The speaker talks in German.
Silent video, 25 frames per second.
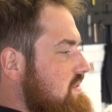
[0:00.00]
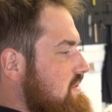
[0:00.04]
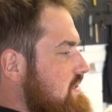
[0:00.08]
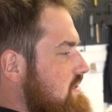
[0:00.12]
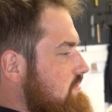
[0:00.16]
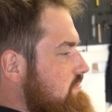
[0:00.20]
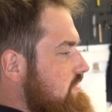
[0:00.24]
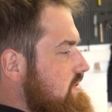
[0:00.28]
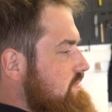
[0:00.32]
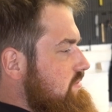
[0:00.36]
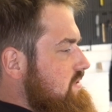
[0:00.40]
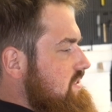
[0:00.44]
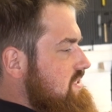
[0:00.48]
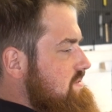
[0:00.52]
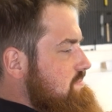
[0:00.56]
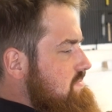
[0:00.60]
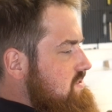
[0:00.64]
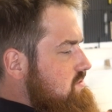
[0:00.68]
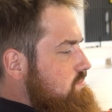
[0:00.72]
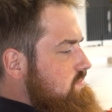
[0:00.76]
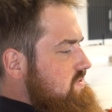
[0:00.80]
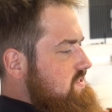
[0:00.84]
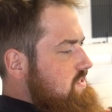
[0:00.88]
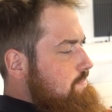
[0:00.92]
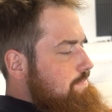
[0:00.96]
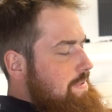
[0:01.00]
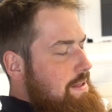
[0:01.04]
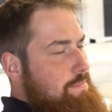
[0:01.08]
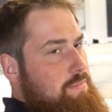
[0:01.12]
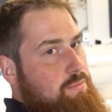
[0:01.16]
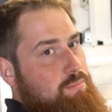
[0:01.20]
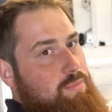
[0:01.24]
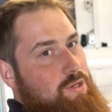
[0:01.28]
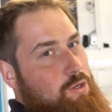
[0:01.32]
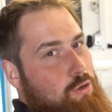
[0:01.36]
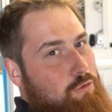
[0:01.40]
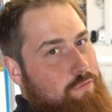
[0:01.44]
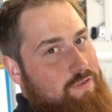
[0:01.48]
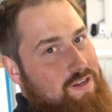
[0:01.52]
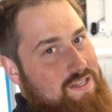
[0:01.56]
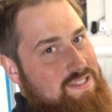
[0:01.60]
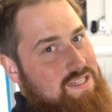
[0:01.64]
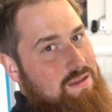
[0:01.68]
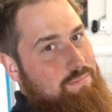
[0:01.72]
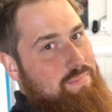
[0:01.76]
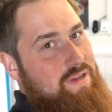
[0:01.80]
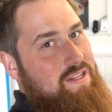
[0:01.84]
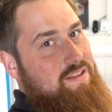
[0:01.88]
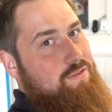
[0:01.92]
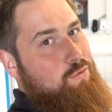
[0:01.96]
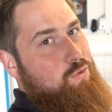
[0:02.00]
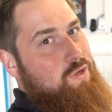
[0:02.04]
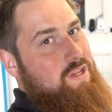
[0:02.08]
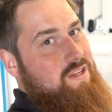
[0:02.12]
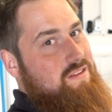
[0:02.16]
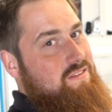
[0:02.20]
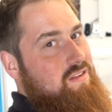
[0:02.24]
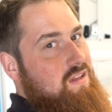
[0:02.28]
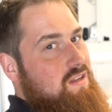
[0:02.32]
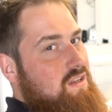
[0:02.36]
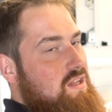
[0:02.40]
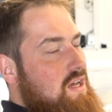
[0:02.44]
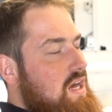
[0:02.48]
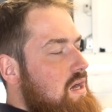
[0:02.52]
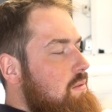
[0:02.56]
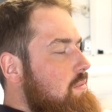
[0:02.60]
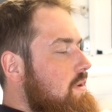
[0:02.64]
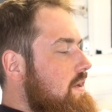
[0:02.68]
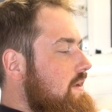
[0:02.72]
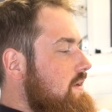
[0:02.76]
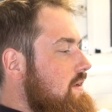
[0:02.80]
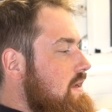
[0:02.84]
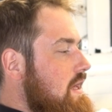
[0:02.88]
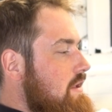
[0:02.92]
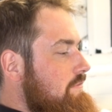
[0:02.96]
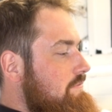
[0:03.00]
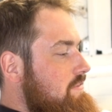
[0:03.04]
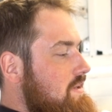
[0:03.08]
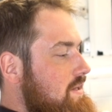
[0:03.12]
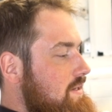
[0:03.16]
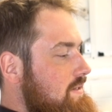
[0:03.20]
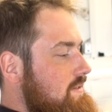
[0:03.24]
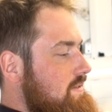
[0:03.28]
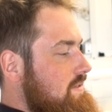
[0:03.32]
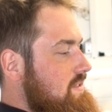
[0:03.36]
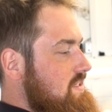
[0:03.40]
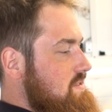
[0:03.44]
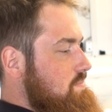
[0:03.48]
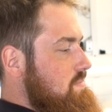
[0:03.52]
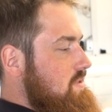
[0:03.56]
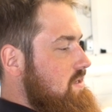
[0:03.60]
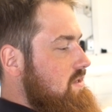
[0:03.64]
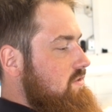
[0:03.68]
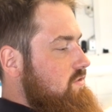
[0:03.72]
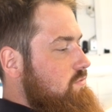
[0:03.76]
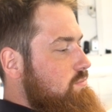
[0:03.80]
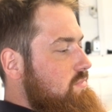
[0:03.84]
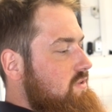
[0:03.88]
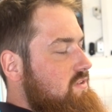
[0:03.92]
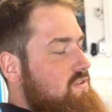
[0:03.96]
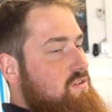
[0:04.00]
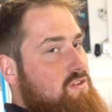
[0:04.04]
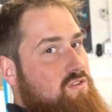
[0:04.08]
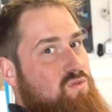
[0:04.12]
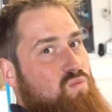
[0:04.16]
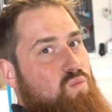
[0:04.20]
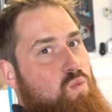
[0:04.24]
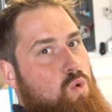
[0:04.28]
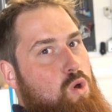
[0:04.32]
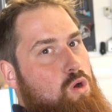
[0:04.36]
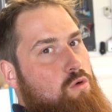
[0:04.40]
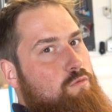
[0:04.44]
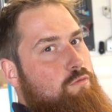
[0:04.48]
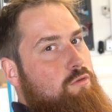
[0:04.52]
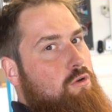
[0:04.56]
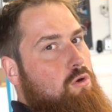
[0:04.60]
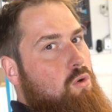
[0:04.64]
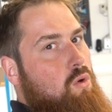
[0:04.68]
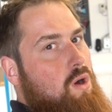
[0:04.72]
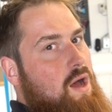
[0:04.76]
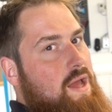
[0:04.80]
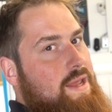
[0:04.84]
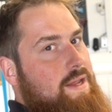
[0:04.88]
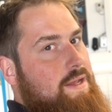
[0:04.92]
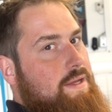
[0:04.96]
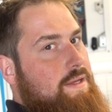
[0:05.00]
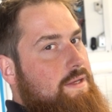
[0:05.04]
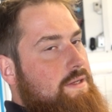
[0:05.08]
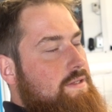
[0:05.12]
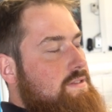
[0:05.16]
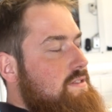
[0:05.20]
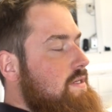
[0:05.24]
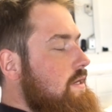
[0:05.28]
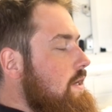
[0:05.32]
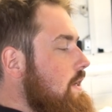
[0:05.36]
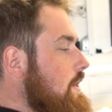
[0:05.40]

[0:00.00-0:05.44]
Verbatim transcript: Ähm, ich will jetzt mal so ein bisschen mehr mit Mikrofaserpads und Exzenter arbeiten, einfach, dass man da so ein bisschen diesen Workflow reinkriegt.